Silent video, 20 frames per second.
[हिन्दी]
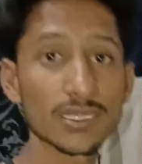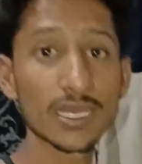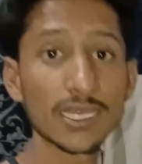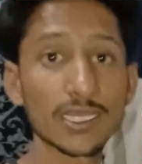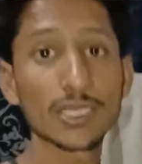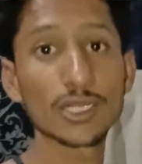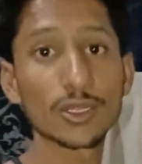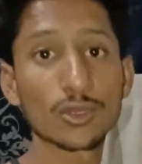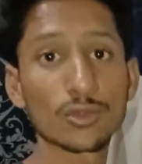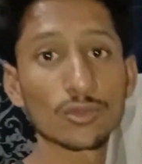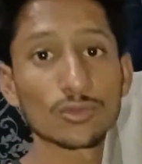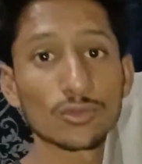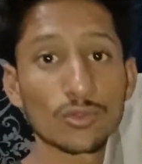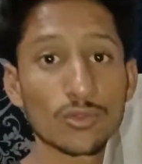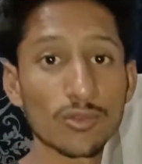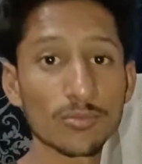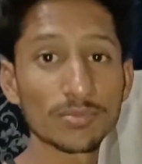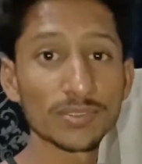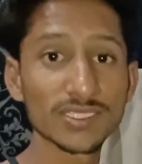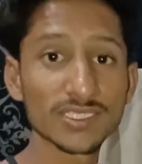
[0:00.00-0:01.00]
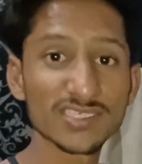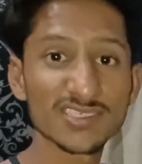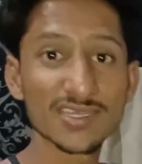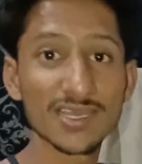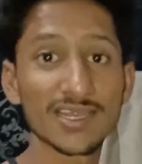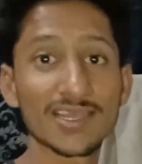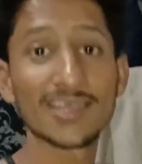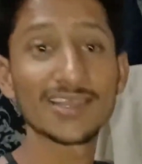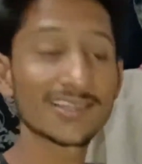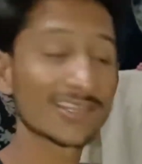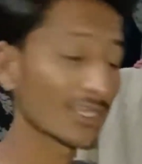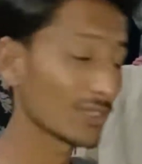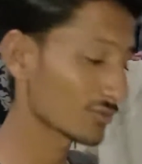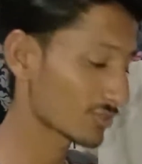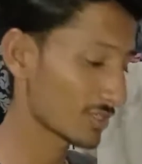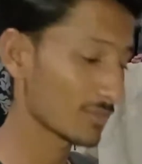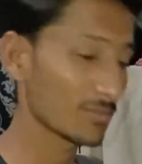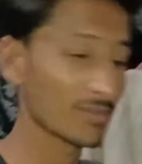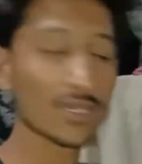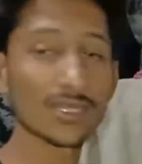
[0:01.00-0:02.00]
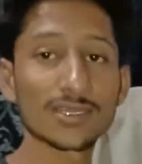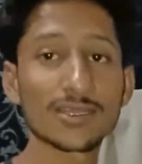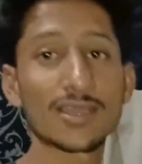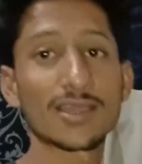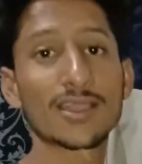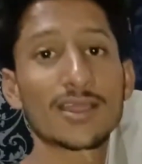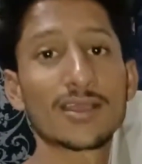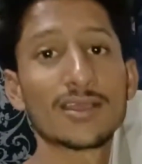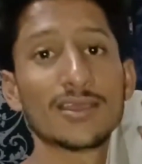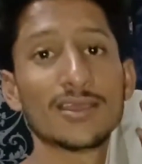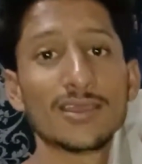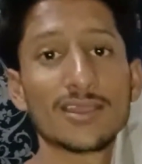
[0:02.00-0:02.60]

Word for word: साइन करो तो कॉपी से साइन लेता है उसके बाद खाना